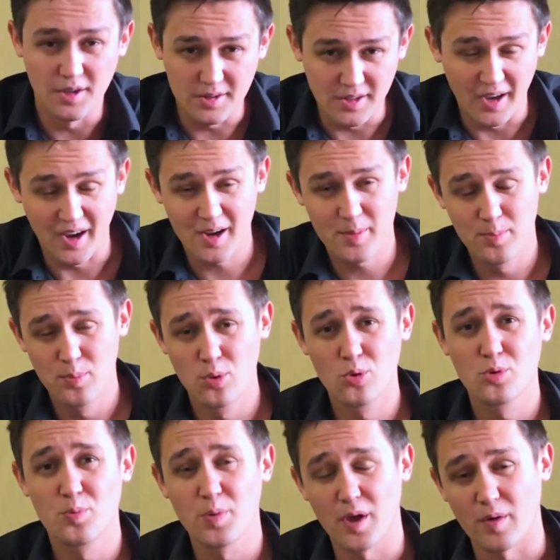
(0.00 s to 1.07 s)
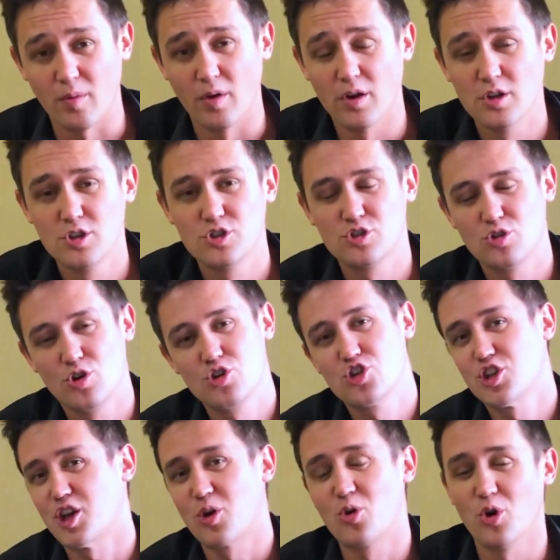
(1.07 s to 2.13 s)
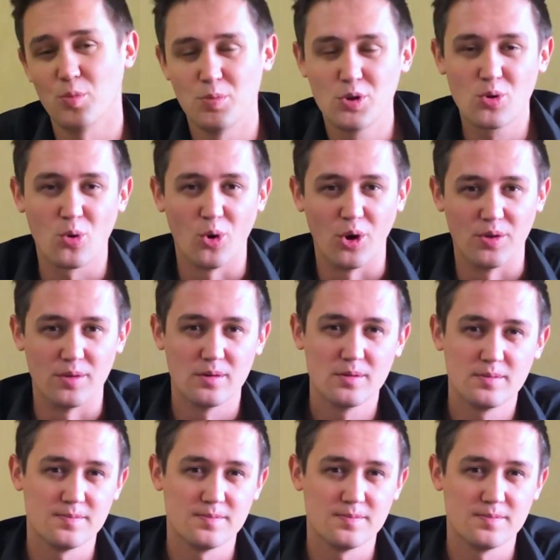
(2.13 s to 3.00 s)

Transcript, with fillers: Итак, пункт первый. Что же такое биткоин?